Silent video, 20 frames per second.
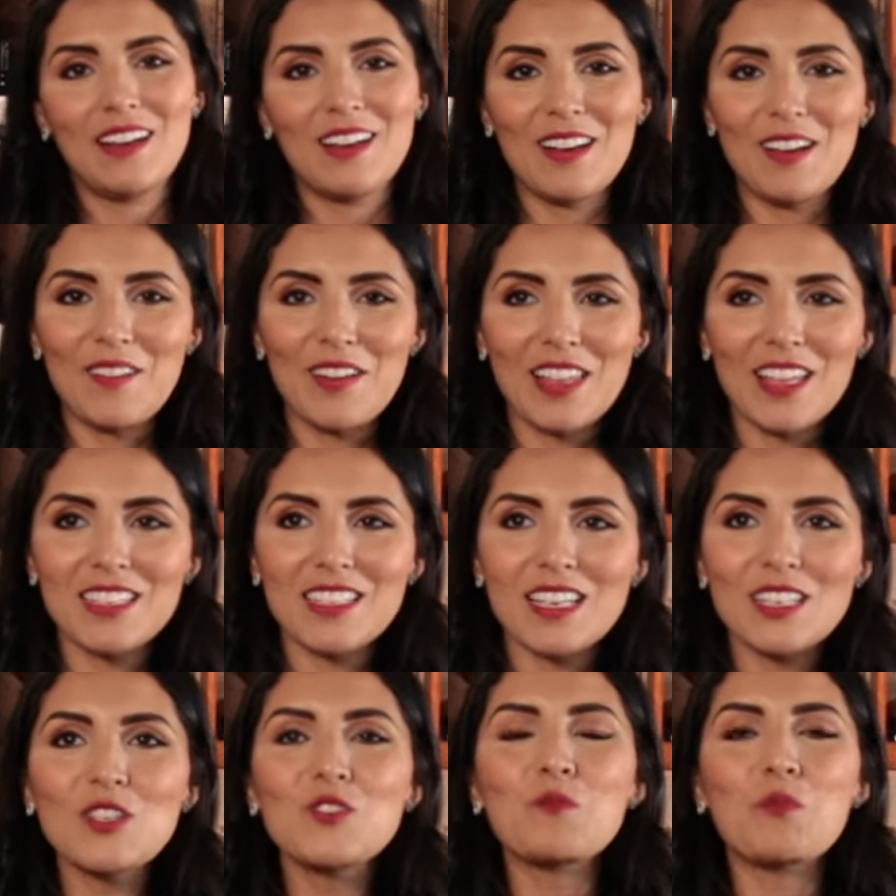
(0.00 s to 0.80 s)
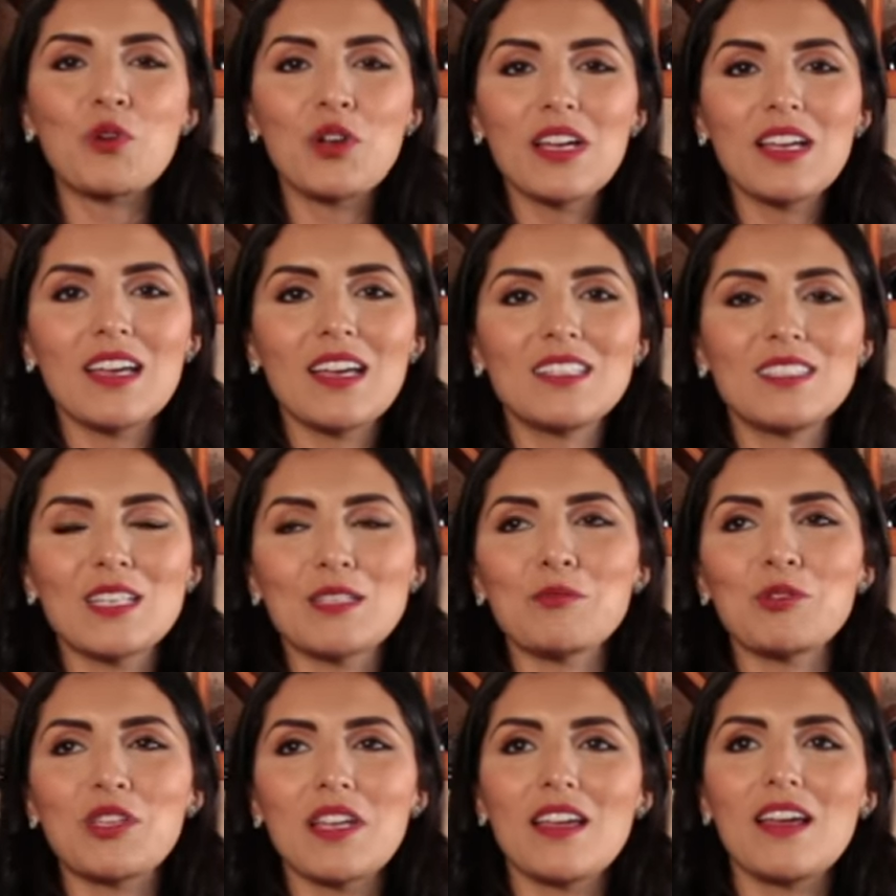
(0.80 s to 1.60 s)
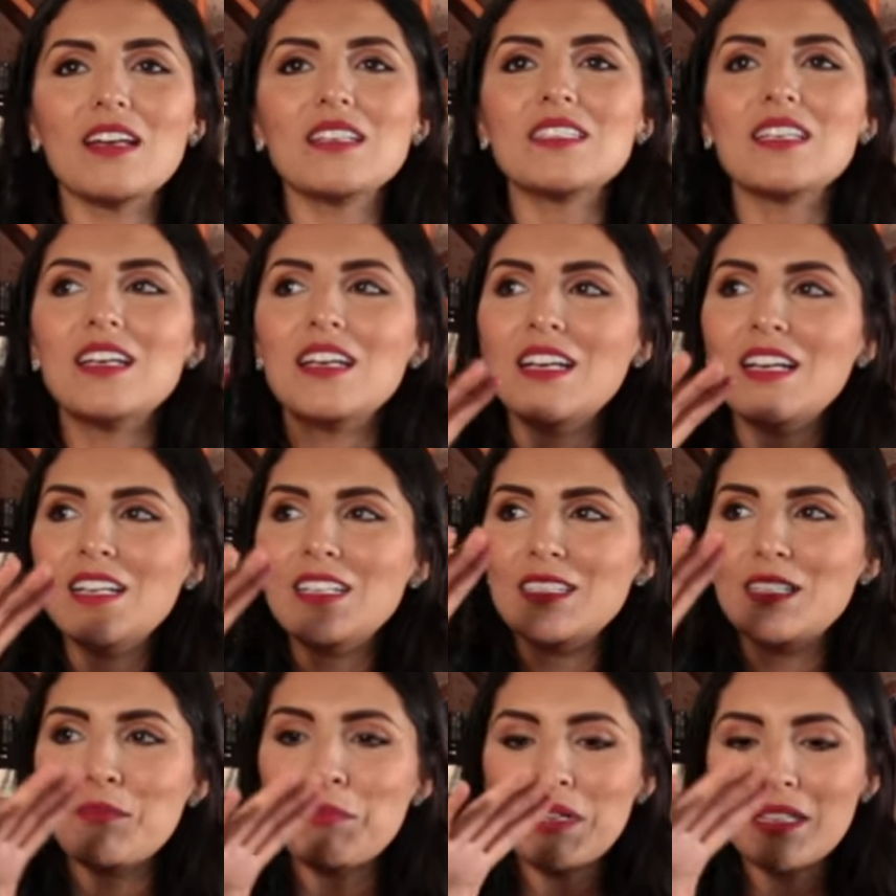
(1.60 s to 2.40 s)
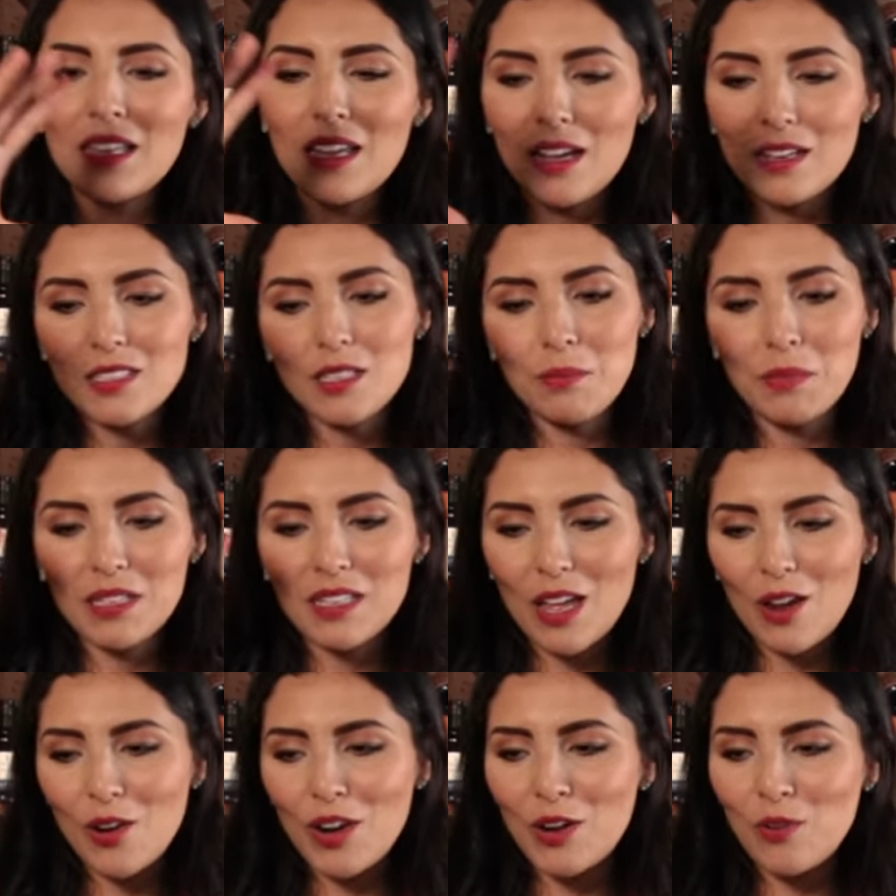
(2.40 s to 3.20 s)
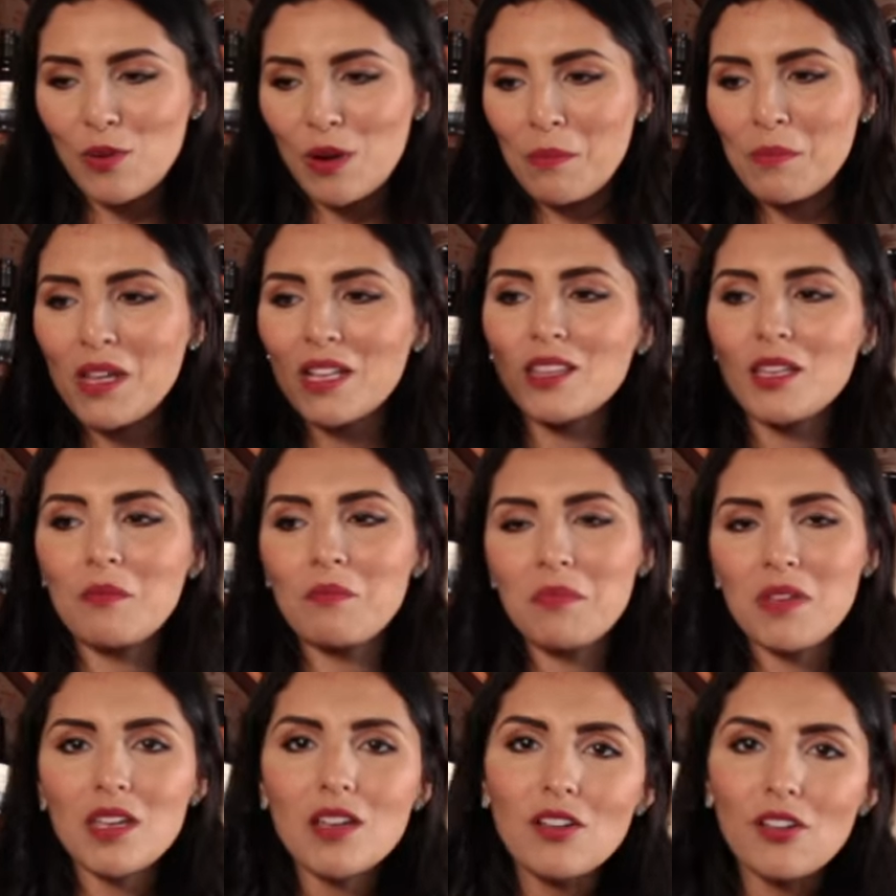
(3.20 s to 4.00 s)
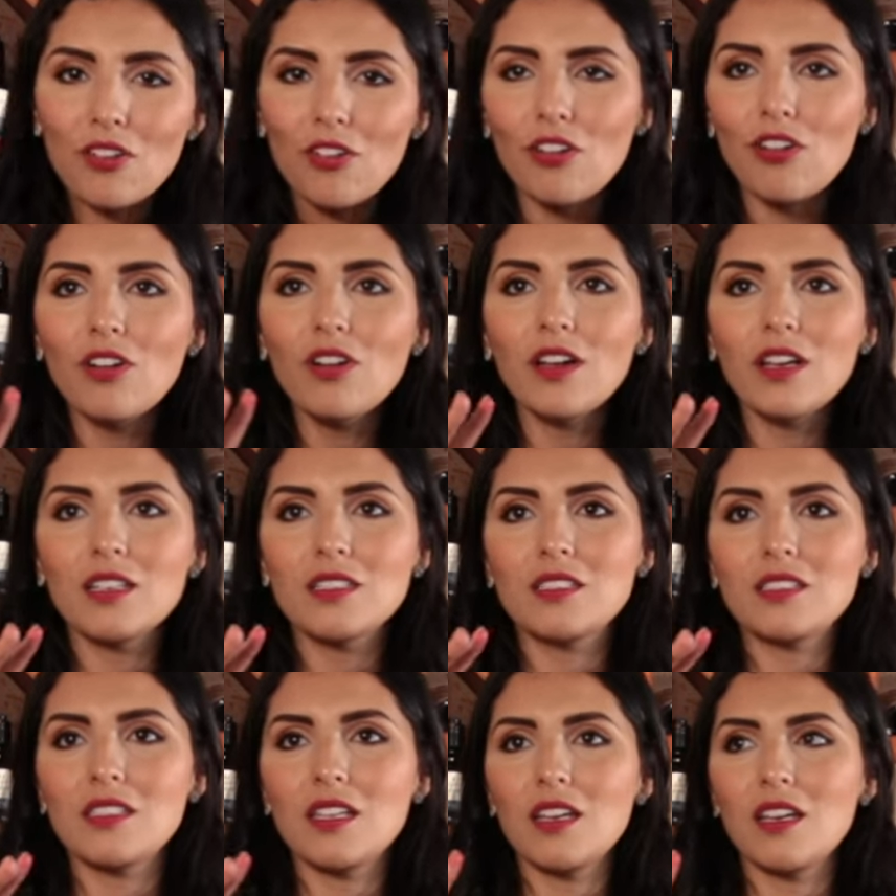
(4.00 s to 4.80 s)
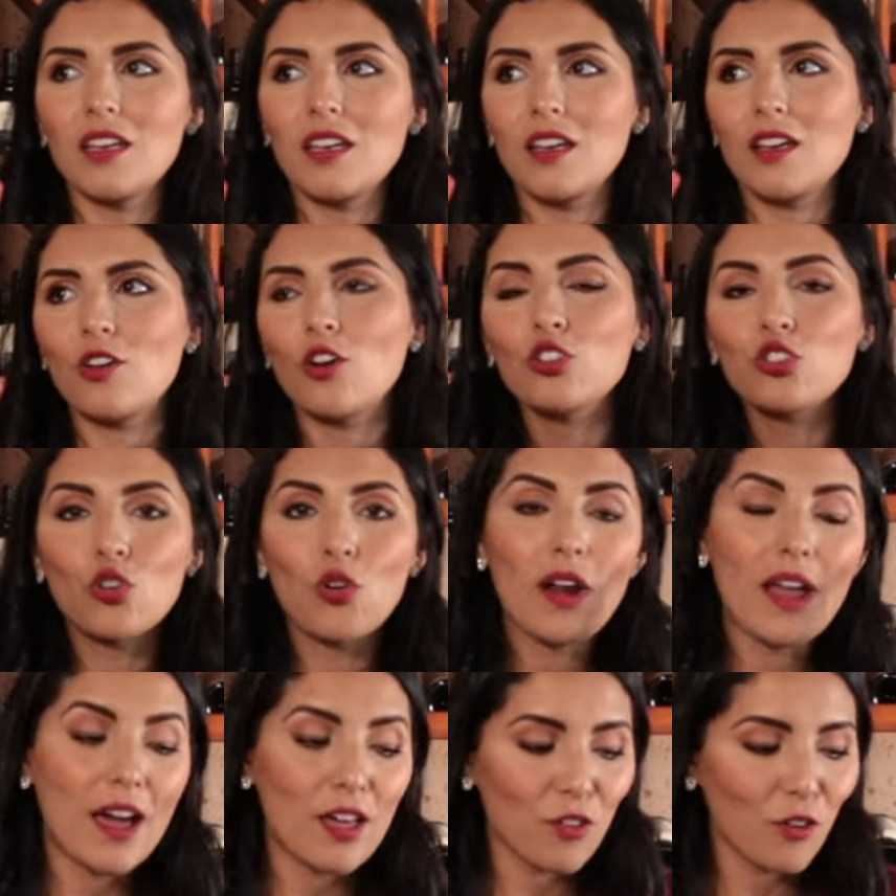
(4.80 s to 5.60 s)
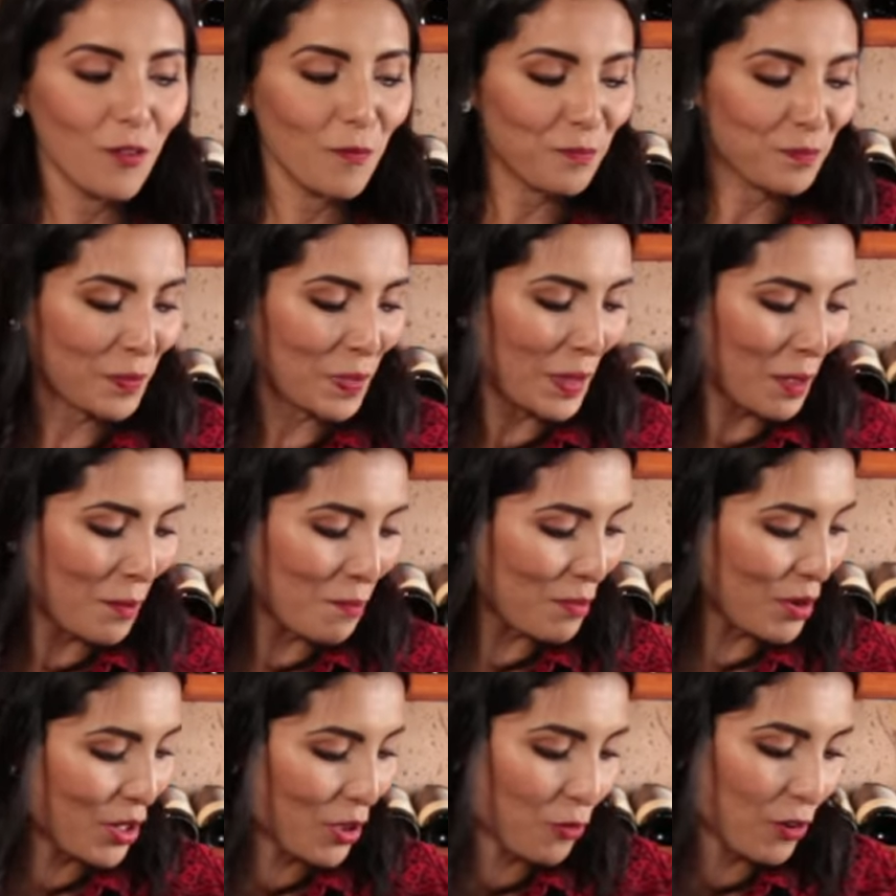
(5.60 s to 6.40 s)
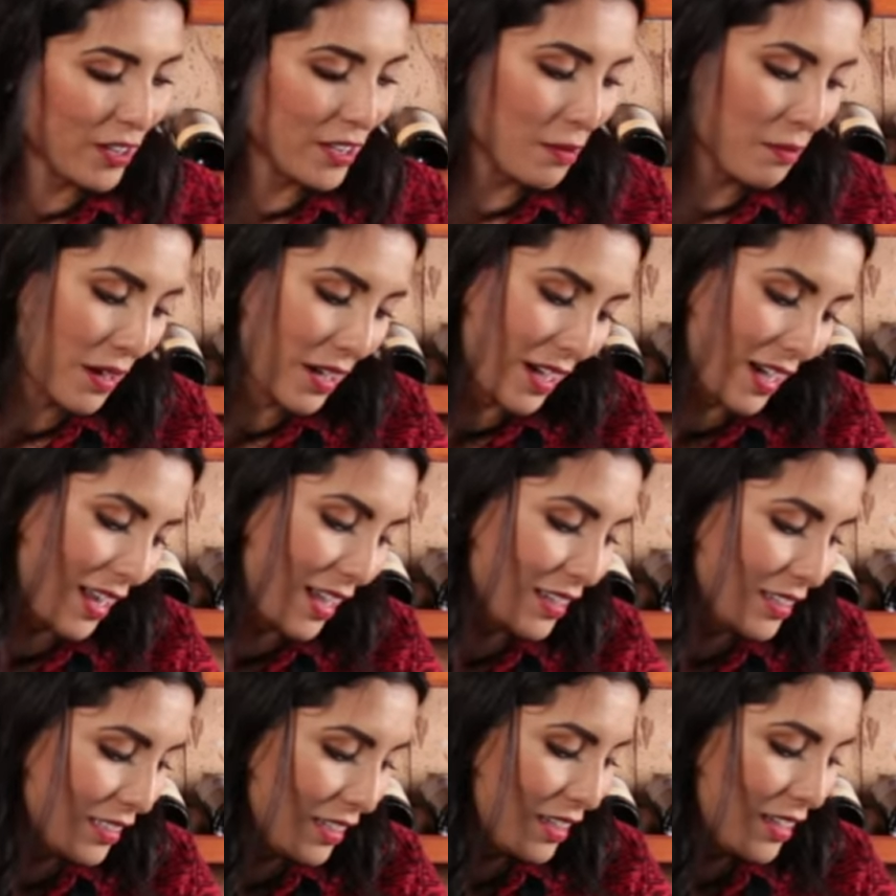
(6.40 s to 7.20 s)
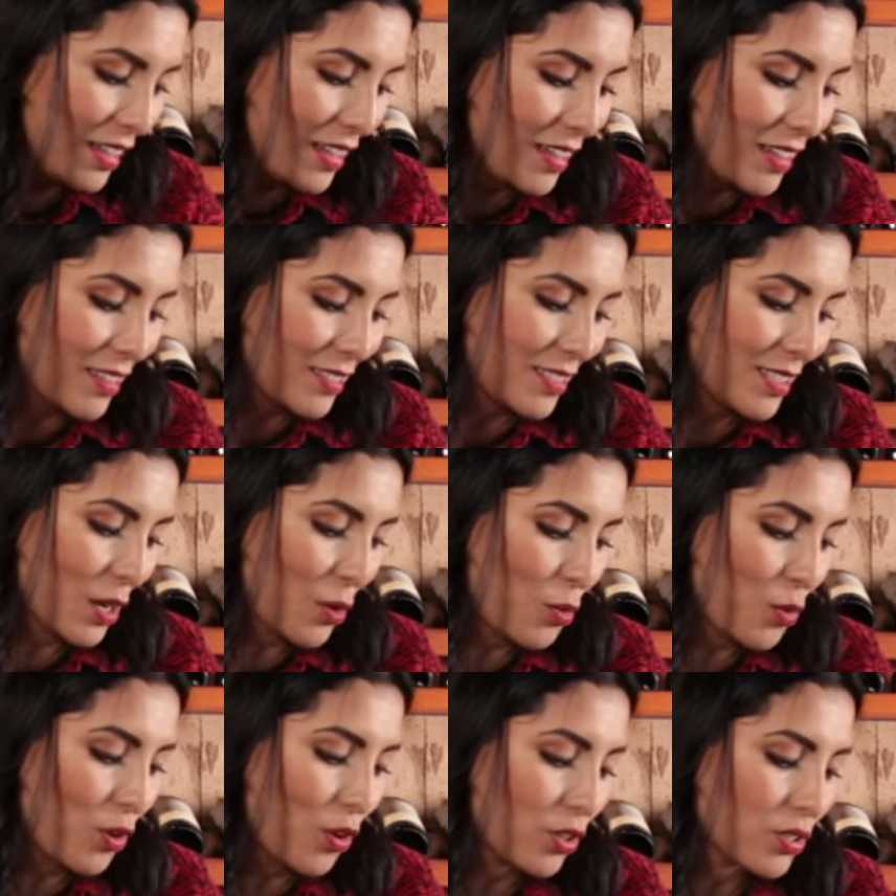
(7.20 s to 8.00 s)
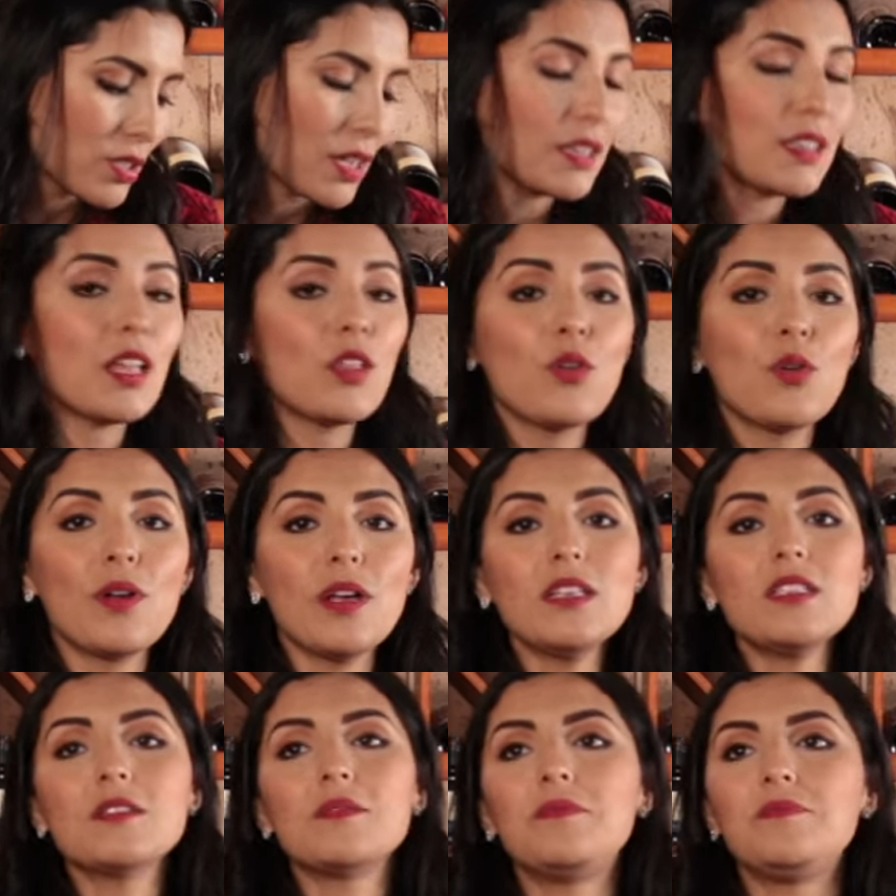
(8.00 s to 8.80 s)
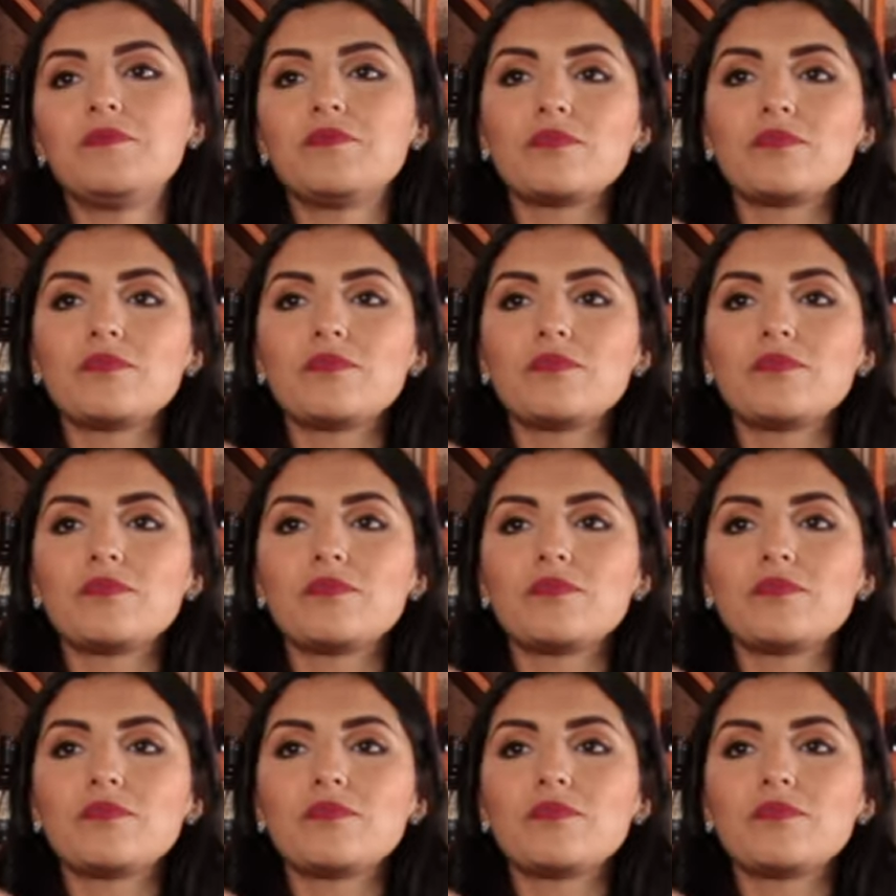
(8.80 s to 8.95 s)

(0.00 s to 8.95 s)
La verdad es que se supone que estas botellas se, mandaron en un ambiente micro, este, controlado, pero de cualquier manera, según los catadores,